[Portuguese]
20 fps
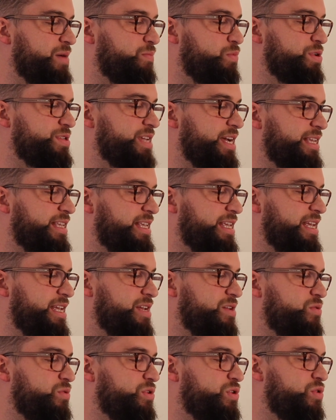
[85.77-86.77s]
pois
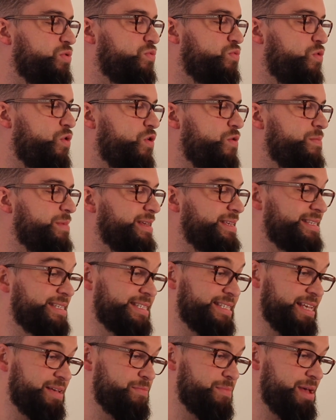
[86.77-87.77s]
aquilo que o homem
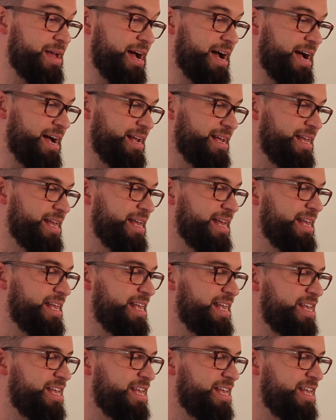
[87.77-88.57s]
semear,